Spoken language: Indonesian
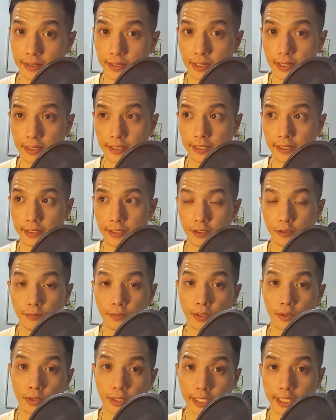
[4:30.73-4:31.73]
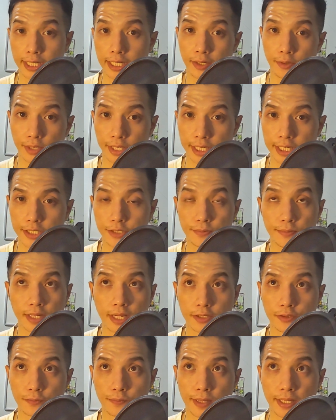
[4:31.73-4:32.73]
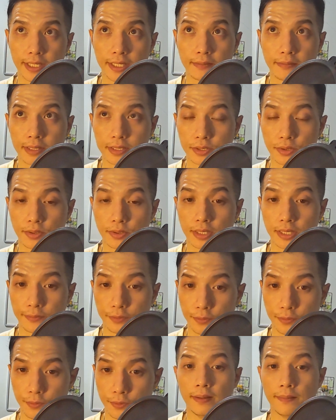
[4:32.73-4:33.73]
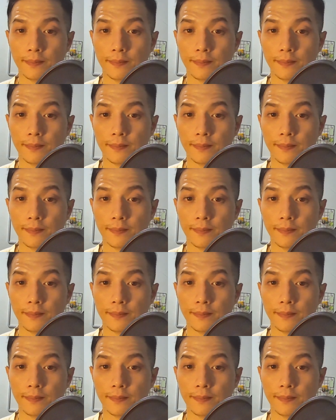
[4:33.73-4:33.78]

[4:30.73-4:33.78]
dan akhirnya lu mengurangi kalori jumlah asupan yang masuk ke dalam tubuh.